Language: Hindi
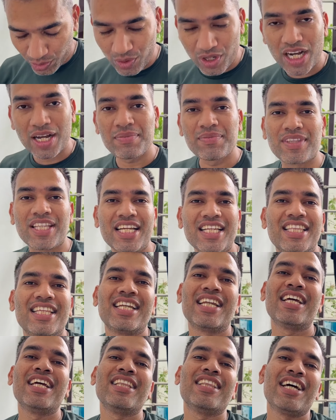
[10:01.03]
को आप देखते
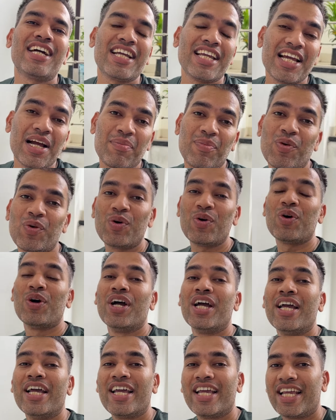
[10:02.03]
रहे ताकि आपको
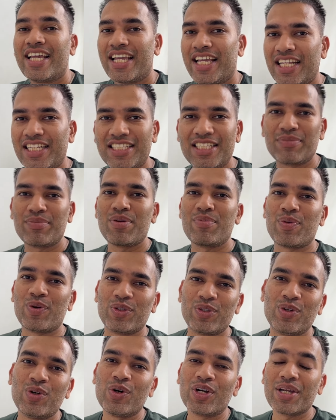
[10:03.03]
इन सभी
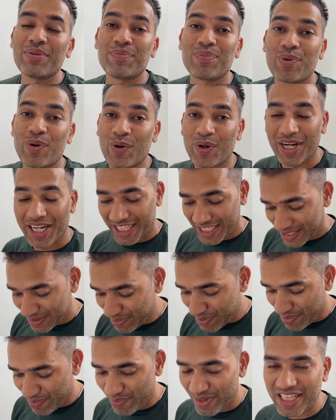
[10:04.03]
पौधों की प्रोग्रेस
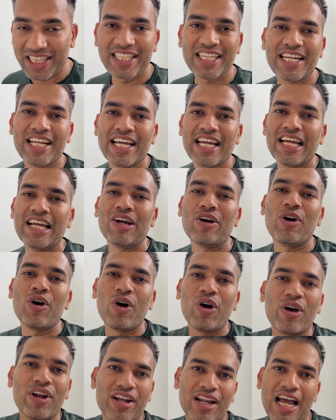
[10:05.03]
भी मिलती रहे
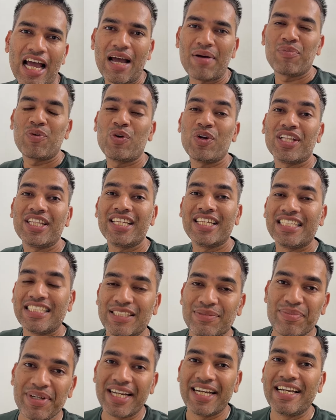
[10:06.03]
और आपको यदि
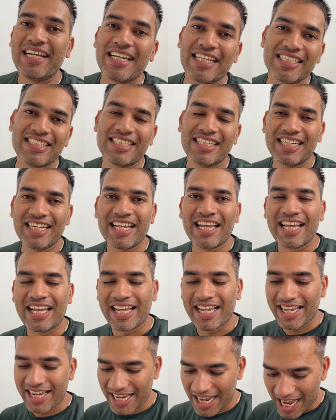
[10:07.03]
इसमें इंटरेस्टेड
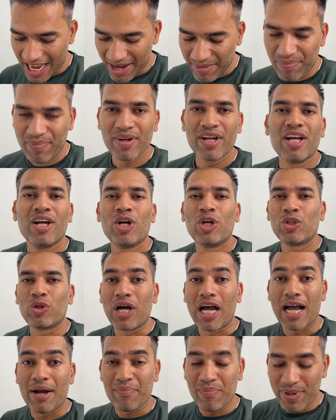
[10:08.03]
हैं आप तो
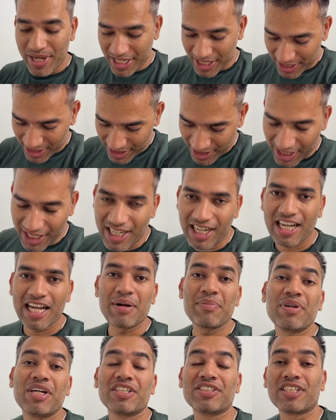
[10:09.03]
आप भी इस तरह का
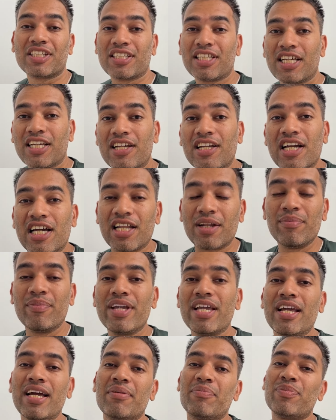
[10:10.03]
काम कर सकते हैं घर
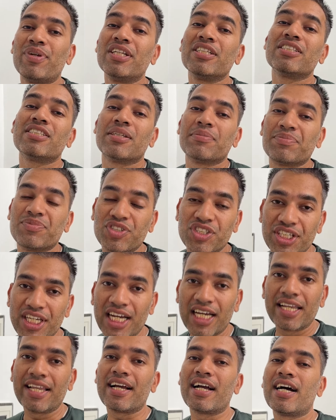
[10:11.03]
में अपने
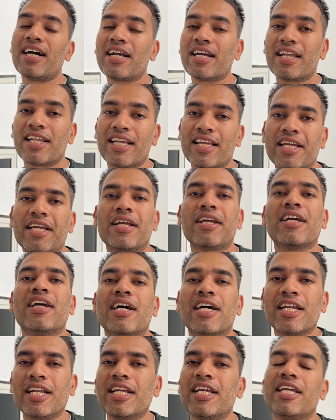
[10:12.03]
सब्जियां लगा करके
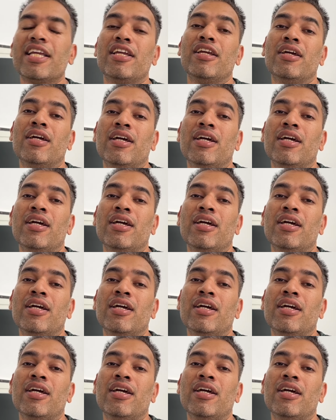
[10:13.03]
घर की